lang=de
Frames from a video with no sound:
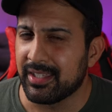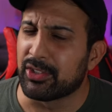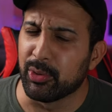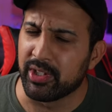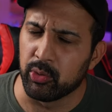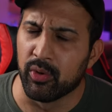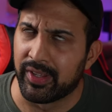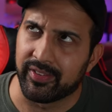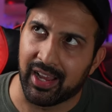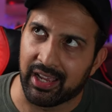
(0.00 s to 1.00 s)
Natürlich nur,
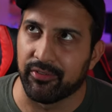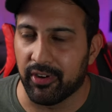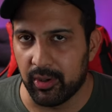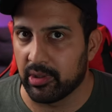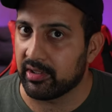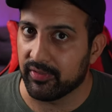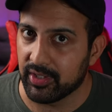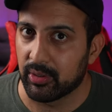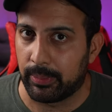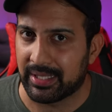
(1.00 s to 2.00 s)
wenn sie einfallen und ins
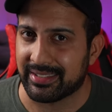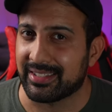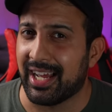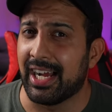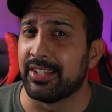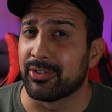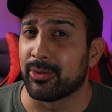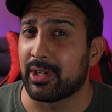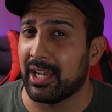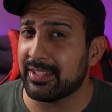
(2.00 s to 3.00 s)
Video passen.
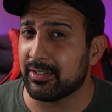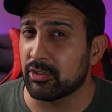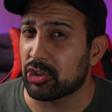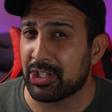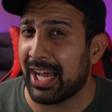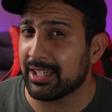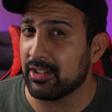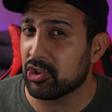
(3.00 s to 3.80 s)
Also, lasst uns starten.